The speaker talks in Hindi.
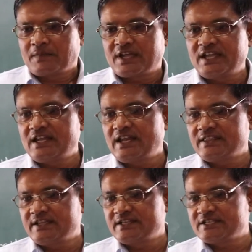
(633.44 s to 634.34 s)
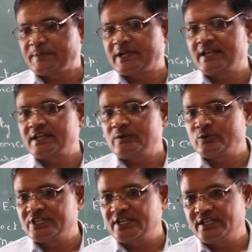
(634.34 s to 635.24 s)
कई लेन देन इस प्रकार के
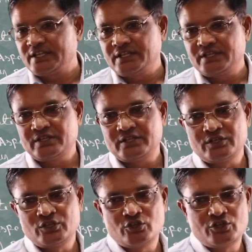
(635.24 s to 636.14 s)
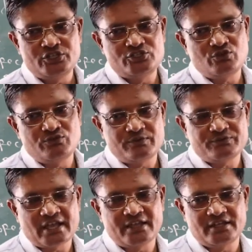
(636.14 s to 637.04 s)
होते हैं कि जो
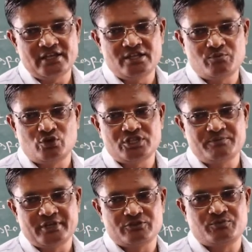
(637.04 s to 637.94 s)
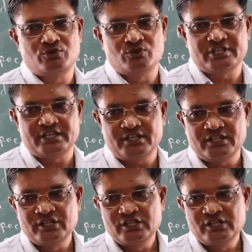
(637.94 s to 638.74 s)
व्यवसाय के लिए बहुत ही महत्वपूर्ण होते हैं